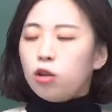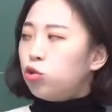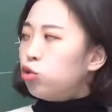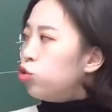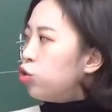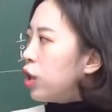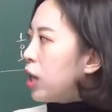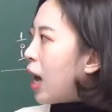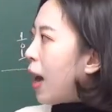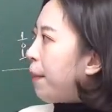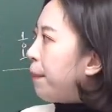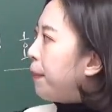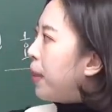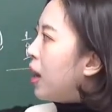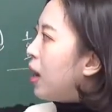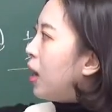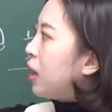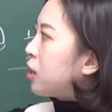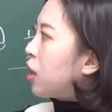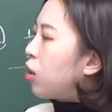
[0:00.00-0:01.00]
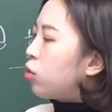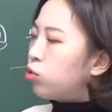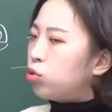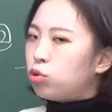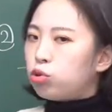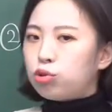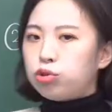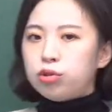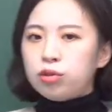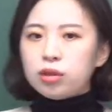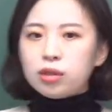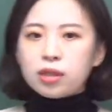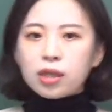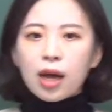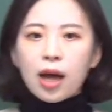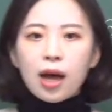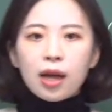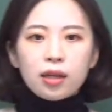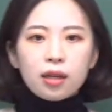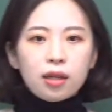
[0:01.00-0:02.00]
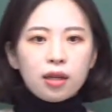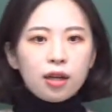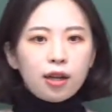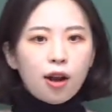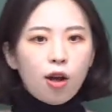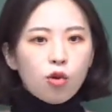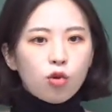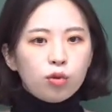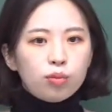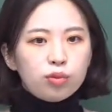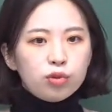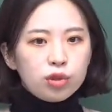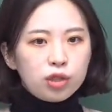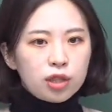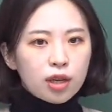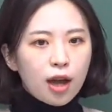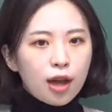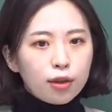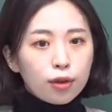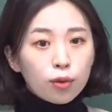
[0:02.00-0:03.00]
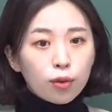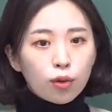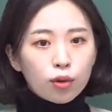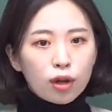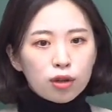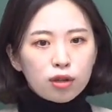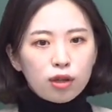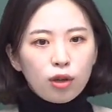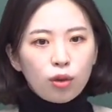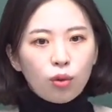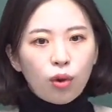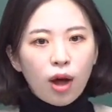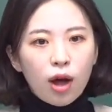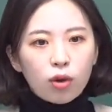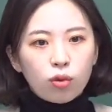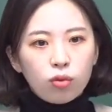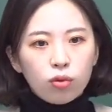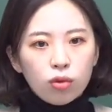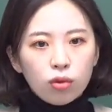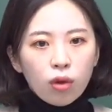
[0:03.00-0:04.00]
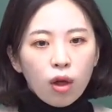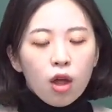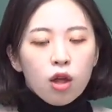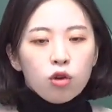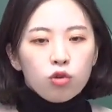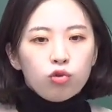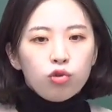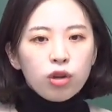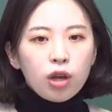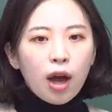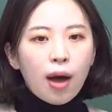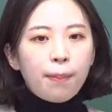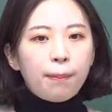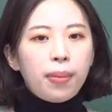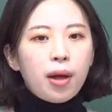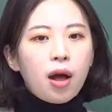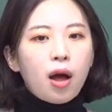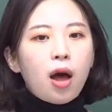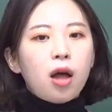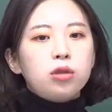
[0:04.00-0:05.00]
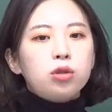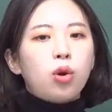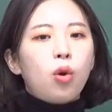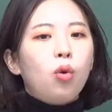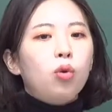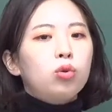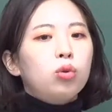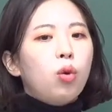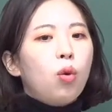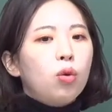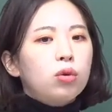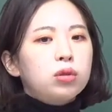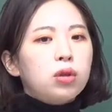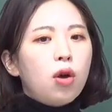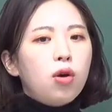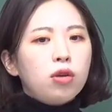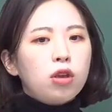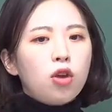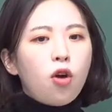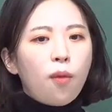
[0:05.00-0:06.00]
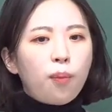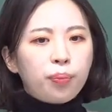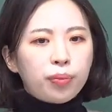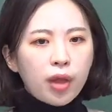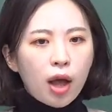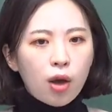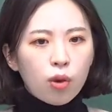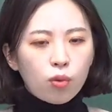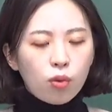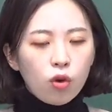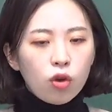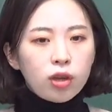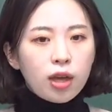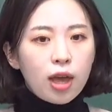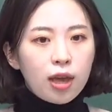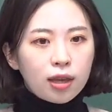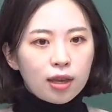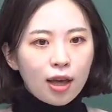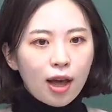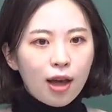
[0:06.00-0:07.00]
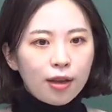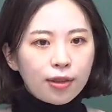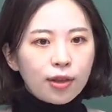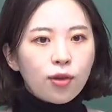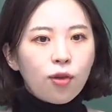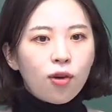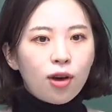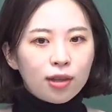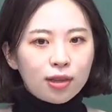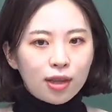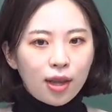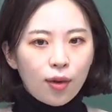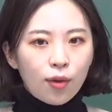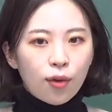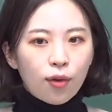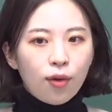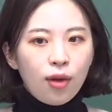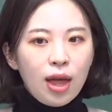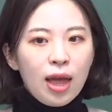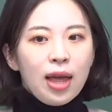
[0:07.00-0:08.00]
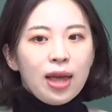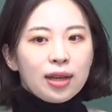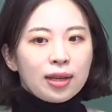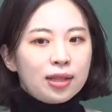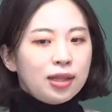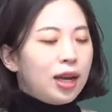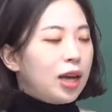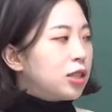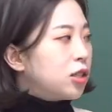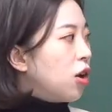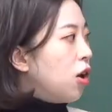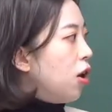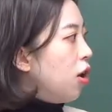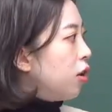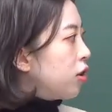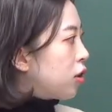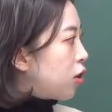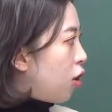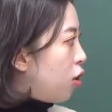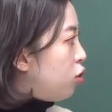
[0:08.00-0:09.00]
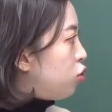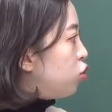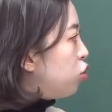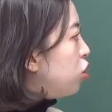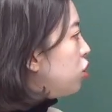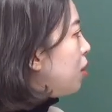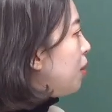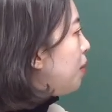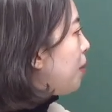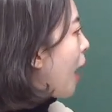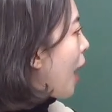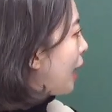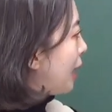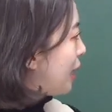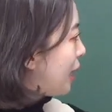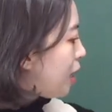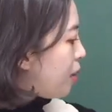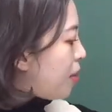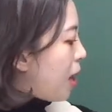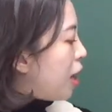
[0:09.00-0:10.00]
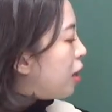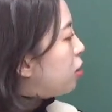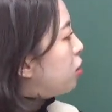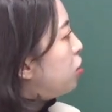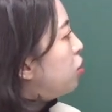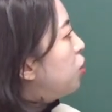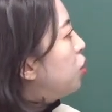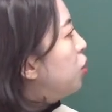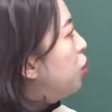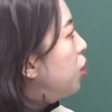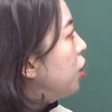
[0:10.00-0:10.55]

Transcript: 우리 아빠가 자꾸 둘째 아들이라고 무시하는 것 같기도 하고 우리 아빠가 정통성이 없다고 얘기하는 것 같아요. 그래서 결국 마지막으로